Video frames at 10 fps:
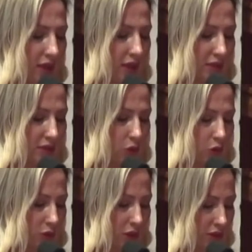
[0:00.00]
kadın
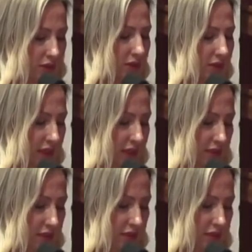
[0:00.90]
olmanın
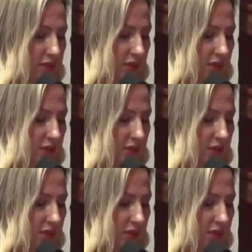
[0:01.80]
tehdit,